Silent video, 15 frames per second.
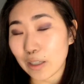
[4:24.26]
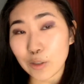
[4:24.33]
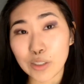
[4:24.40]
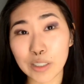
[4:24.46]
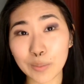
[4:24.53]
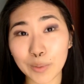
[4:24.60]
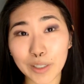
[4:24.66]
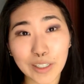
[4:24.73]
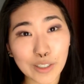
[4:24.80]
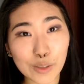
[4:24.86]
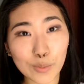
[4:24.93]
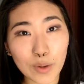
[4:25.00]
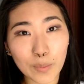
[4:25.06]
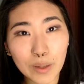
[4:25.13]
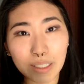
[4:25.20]
Eu sempre
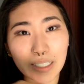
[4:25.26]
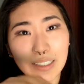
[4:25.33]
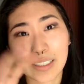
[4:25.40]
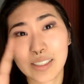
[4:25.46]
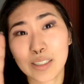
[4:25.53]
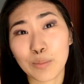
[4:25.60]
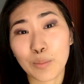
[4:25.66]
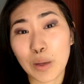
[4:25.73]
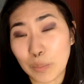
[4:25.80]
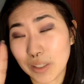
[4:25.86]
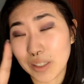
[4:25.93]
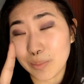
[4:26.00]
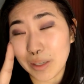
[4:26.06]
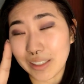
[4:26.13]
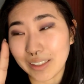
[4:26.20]
quis uma paleta, assim, bem
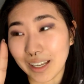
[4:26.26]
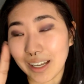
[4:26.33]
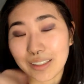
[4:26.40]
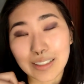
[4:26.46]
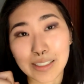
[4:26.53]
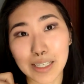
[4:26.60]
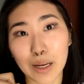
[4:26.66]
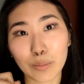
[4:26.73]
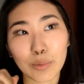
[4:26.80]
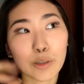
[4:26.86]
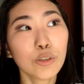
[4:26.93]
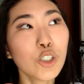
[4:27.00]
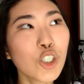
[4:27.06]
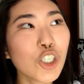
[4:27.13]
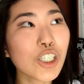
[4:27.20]
pigmentada, sabe?
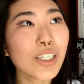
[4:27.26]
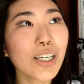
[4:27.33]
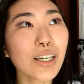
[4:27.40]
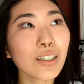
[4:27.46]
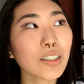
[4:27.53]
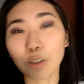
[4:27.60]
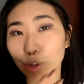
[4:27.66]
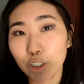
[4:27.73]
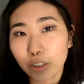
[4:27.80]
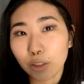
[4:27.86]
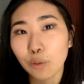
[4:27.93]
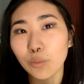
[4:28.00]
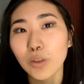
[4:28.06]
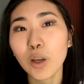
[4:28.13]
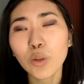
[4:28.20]
Eu tinha... Eu tinha,
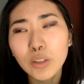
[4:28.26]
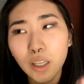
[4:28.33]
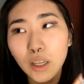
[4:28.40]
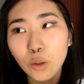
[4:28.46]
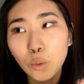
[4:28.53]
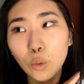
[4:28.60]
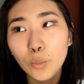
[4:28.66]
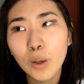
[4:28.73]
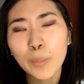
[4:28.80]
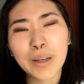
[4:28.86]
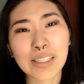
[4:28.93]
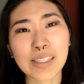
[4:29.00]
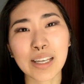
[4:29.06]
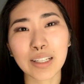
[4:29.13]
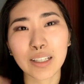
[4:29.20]
não. Eu tenho uma,
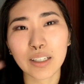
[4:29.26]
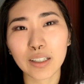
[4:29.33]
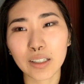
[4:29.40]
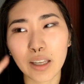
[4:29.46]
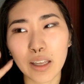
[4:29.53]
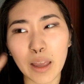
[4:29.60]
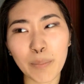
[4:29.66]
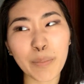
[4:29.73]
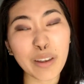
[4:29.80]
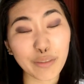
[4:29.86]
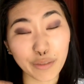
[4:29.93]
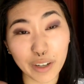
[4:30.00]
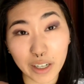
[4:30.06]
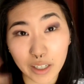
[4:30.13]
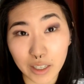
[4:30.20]
mas ela é bem
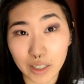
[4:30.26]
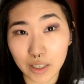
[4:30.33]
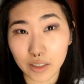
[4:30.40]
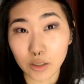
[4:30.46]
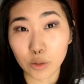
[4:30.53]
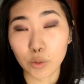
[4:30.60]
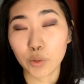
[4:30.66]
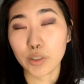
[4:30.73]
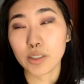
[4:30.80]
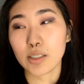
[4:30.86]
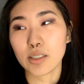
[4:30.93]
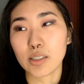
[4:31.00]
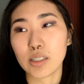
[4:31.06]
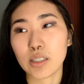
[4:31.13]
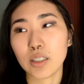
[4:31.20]
fraquinha as cores,
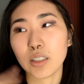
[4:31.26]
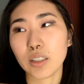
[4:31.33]
assim.